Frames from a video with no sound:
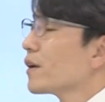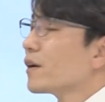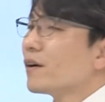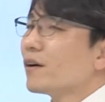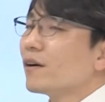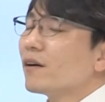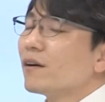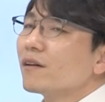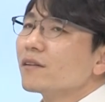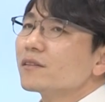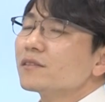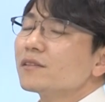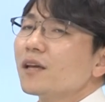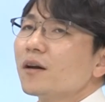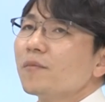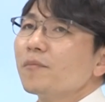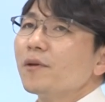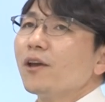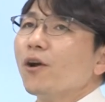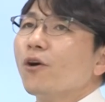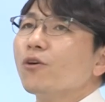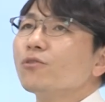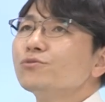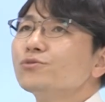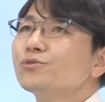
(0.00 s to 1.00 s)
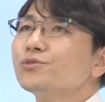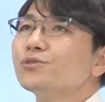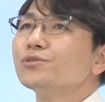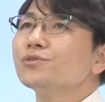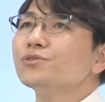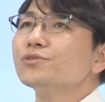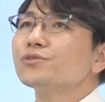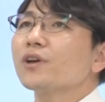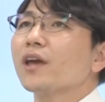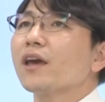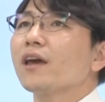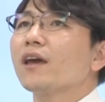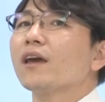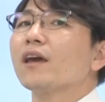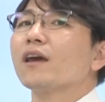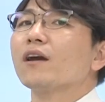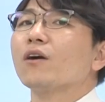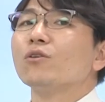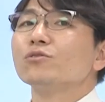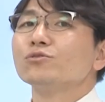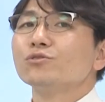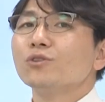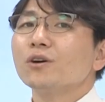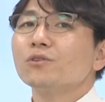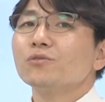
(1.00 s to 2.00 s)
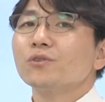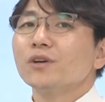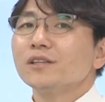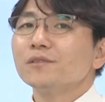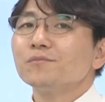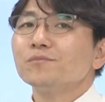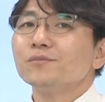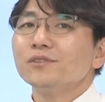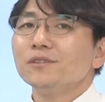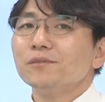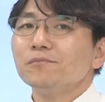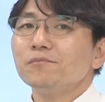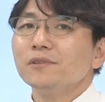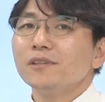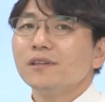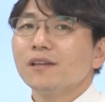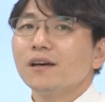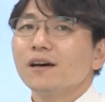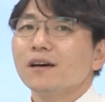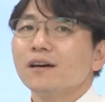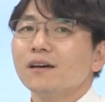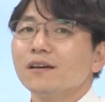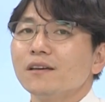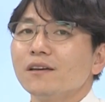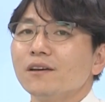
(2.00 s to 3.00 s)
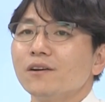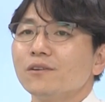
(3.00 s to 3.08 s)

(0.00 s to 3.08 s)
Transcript: 어, 그 다음에 영국에 거주하고 계신 분입니다.